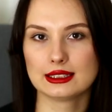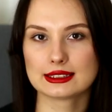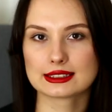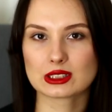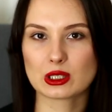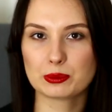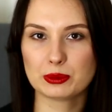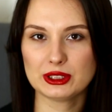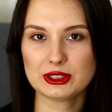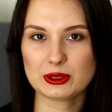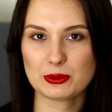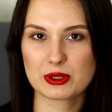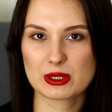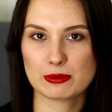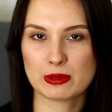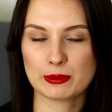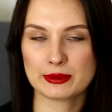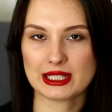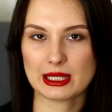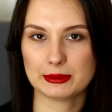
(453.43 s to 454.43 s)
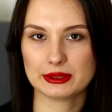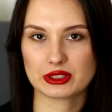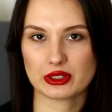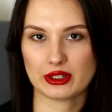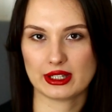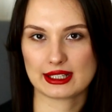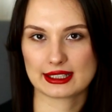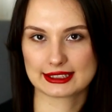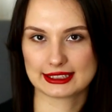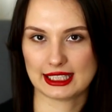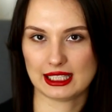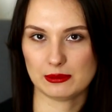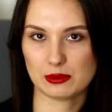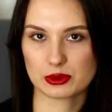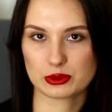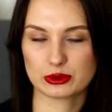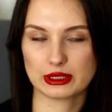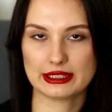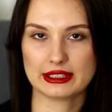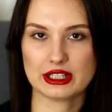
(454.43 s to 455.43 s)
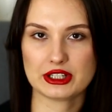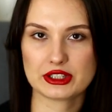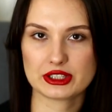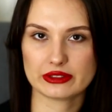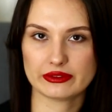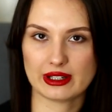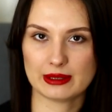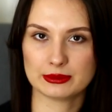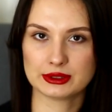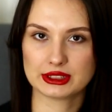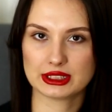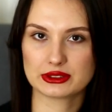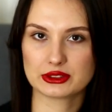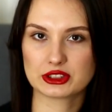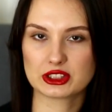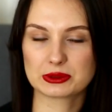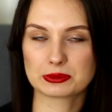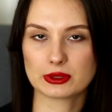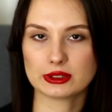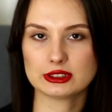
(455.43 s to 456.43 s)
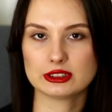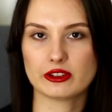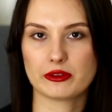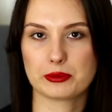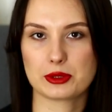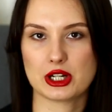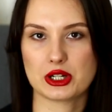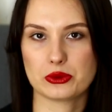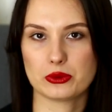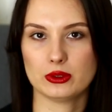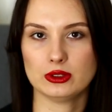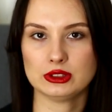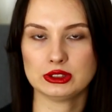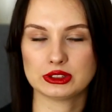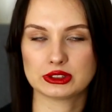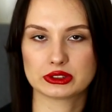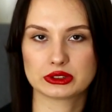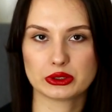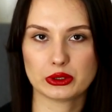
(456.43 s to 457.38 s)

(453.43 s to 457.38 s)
Z opisu przypomina mi trochę rdze, bo tutaj też cofamy się dosyć mocno w przeszłość,